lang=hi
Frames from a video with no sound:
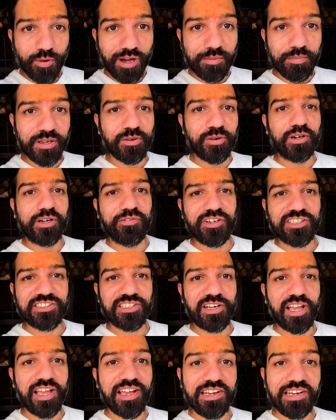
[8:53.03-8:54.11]
मोबाइल में एक
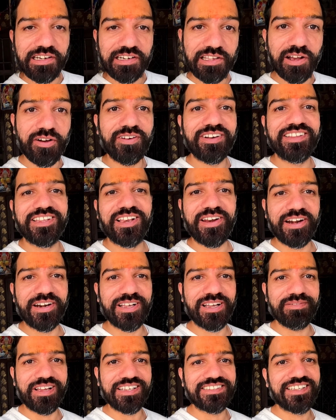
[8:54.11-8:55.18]
नोटिफिकेशन आया इंडिया और
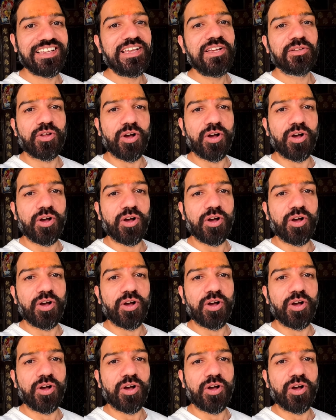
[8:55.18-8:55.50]
नीदरलैंड का मैच